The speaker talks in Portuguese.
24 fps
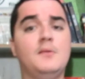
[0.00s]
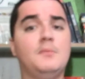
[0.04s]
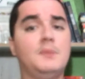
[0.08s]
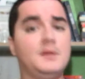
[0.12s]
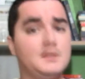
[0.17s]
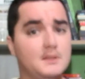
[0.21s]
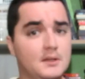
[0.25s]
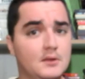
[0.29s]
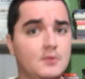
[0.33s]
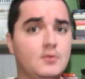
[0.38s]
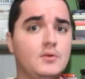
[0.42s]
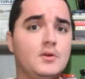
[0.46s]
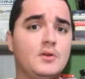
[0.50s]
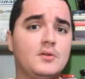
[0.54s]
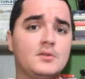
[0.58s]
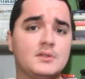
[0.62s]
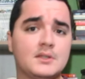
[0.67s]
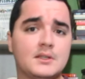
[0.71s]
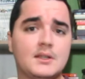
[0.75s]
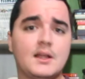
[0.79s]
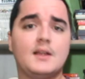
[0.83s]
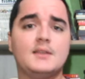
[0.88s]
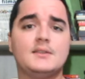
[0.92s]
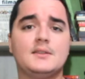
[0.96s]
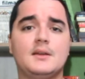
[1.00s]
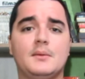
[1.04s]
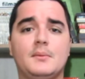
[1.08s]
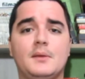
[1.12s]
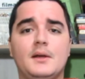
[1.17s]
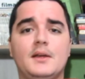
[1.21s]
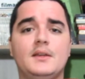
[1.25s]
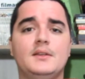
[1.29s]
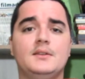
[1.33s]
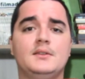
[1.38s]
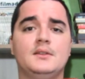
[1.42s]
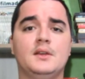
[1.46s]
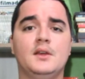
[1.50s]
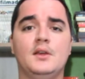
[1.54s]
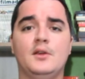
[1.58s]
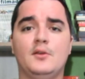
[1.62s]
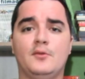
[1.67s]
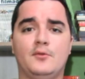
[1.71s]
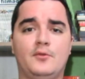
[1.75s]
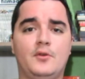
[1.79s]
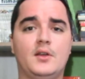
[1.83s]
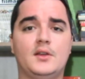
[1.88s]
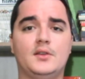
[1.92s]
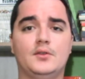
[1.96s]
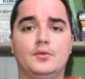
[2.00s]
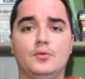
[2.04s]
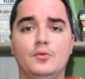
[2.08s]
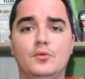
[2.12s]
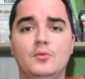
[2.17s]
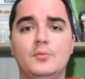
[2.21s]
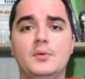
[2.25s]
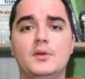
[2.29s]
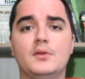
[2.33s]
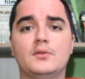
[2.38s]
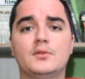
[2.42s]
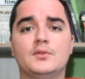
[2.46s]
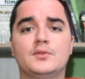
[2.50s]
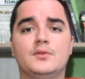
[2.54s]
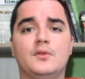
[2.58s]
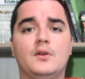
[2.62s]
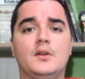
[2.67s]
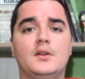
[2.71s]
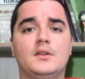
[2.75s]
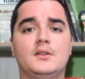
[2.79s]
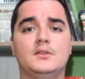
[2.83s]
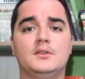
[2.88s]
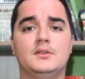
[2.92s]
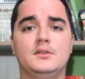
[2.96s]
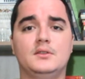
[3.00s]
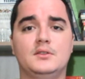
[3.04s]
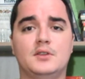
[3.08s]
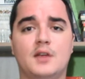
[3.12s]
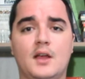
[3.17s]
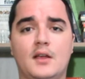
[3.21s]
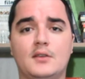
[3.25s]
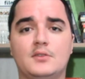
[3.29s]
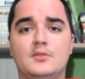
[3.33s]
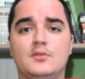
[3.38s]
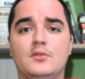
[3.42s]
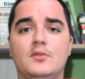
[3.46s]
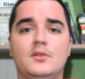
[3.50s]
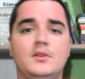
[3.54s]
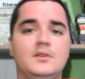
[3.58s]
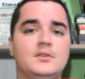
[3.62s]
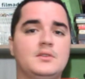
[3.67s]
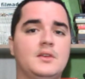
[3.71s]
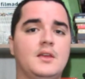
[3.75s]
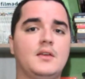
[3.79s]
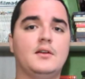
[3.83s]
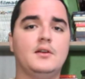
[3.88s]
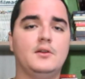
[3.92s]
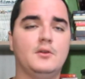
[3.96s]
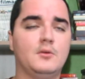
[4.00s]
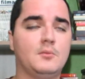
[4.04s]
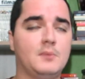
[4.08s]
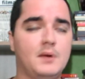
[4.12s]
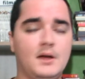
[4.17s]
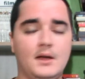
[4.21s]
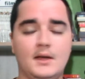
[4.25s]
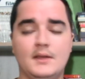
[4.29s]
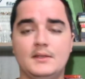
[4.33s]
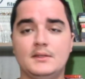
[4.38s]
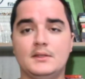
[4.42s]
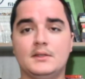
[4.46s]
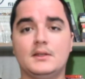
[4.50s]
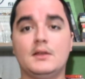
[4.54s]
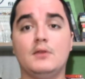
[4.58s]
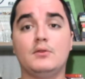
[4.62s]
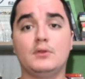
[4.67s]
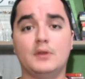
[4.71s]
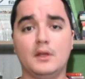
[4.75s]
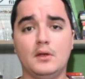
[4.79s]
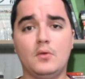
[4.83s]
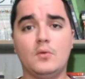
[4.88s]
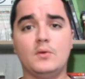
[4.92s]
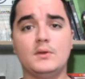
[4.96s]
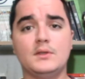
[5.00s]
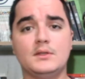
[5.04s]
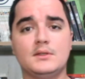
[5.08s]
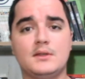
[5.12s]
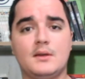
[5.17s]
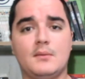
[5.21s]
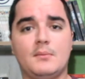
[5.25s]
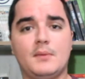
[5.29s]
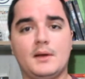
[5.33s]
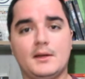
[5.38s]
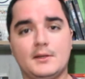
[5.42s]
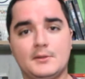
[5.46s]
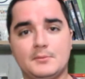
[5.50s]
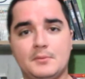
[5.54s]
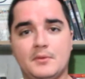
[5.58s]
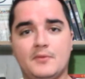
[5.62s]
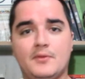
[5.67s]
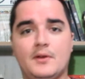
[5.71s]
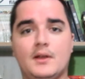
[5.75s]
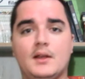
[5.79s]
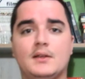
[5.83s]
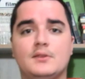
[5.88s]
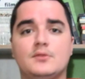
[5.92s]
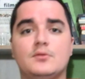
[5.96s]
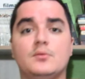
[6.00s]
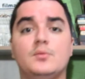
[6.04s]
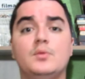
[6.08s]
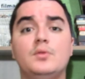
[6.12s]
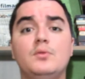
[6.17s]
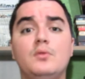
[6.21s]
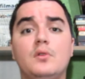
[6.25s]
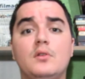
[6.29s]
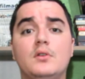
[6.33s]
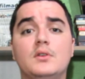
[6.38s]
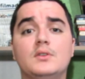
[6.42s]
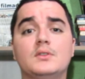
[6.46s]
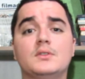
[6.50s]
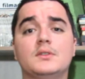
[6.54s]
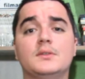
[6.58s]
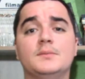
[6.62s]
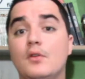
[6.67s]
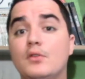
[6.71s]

mas tem curiosidades a mais, fora números, fora as indicações, quem ganhou mais e tal, tem coisas a mais para falar sobre o Oscar.